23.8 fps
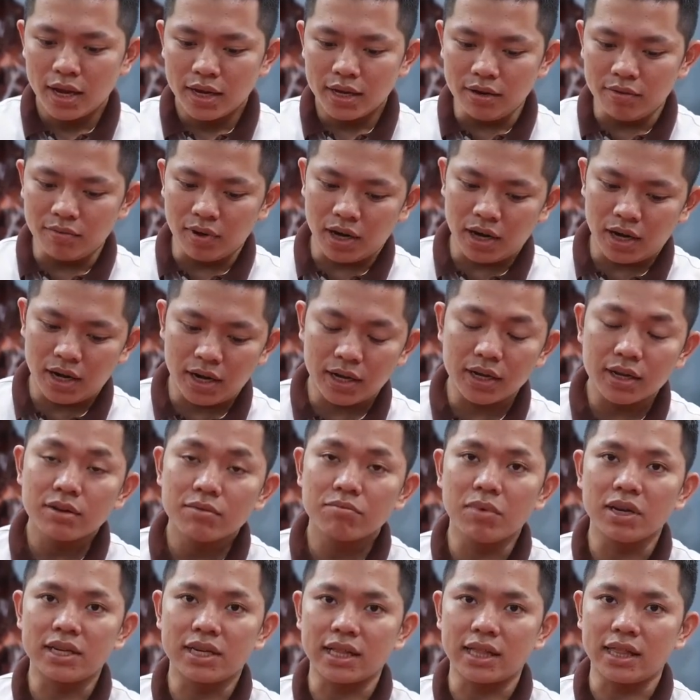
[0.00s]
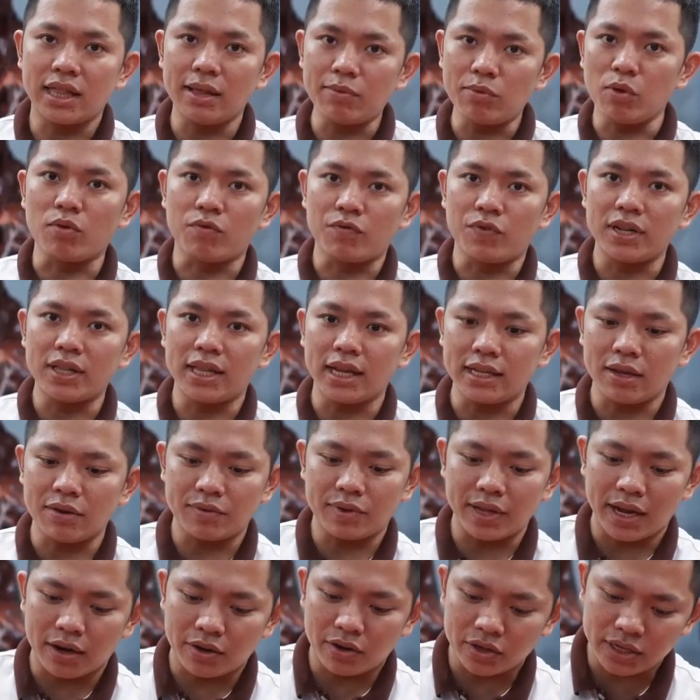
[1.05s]
Nhưng mà mình sẽ tiếp tục phân tích tiếp
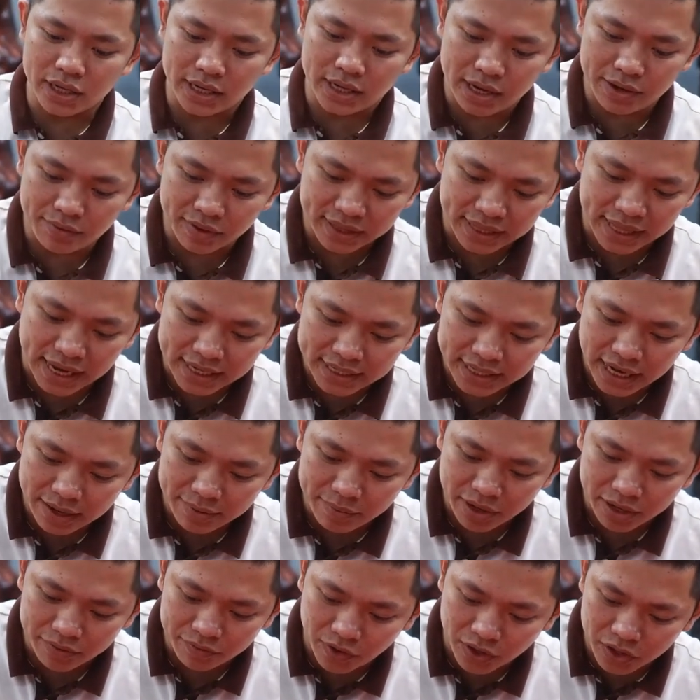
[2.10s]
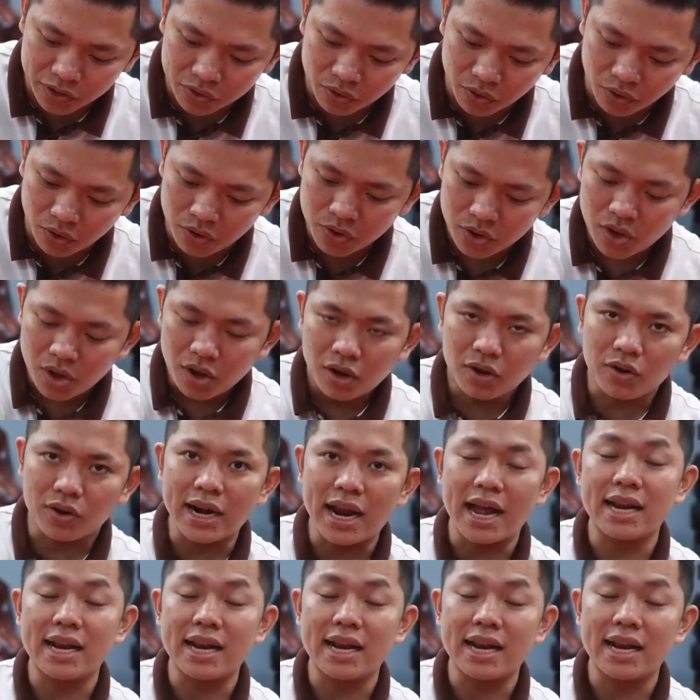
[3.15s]
theo, đó chính là khi mà tạt ra một cái vân gỗ nó